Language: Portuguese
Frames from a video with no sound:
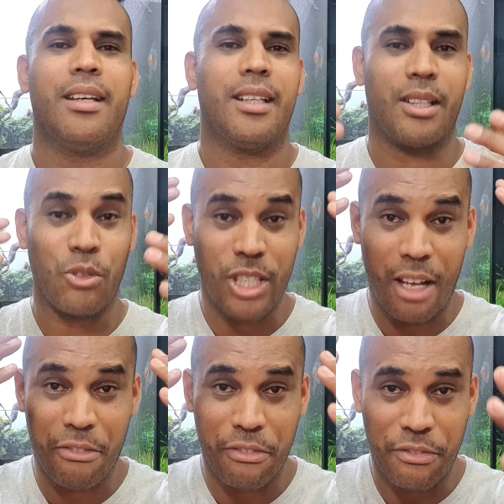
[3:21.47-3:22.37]
Então
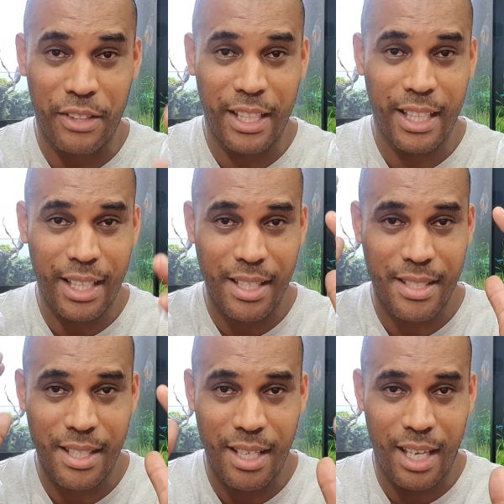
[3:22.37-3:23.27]
já fica
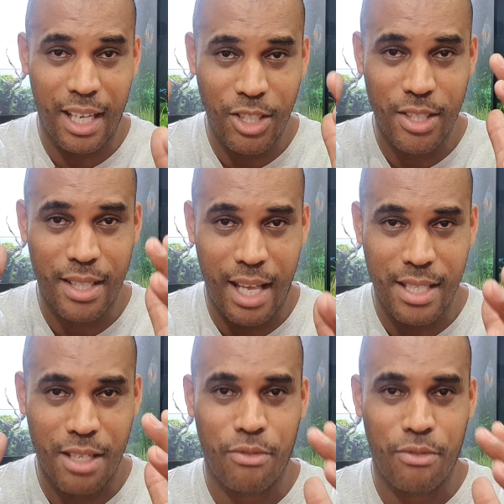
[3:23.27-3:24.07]
ciente dessa